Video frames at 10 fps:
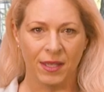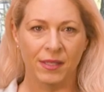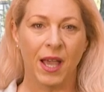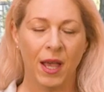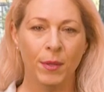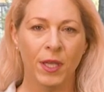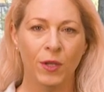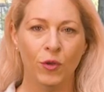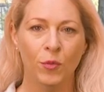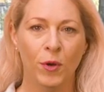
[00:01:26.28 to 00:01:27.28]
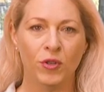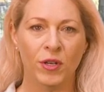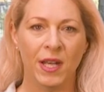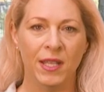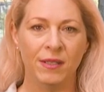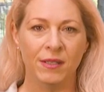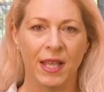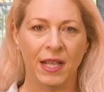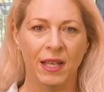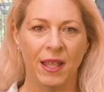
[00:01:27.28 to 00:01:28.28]
Sie habe gegenüber Journalisten
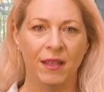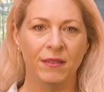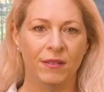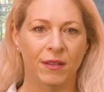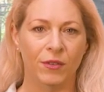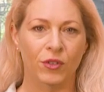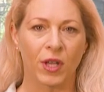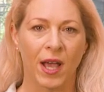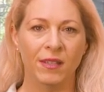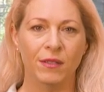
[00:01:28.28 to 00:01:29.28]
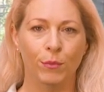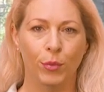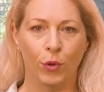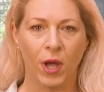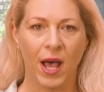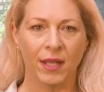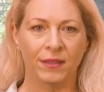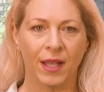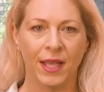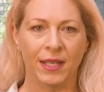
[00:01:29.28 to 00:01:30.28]
erklärt, dass
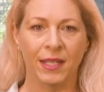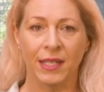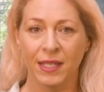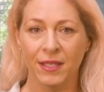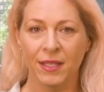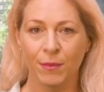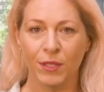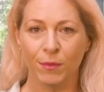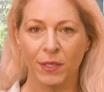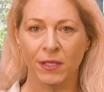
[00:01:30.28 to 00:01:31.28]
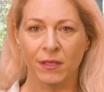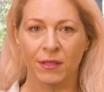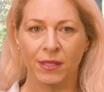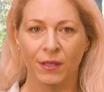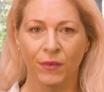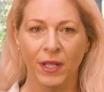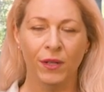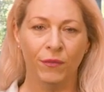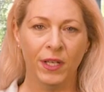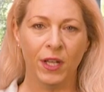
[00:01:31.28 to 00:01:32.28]
Straßenblockaden ein legitimes Mittel des
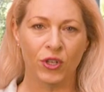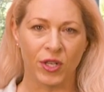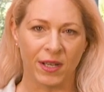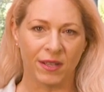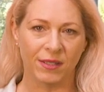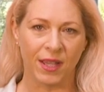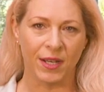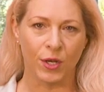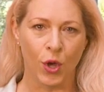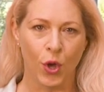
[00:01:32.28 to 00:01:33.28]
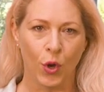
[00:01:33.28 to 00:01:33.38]
zivilen Widerstandes seien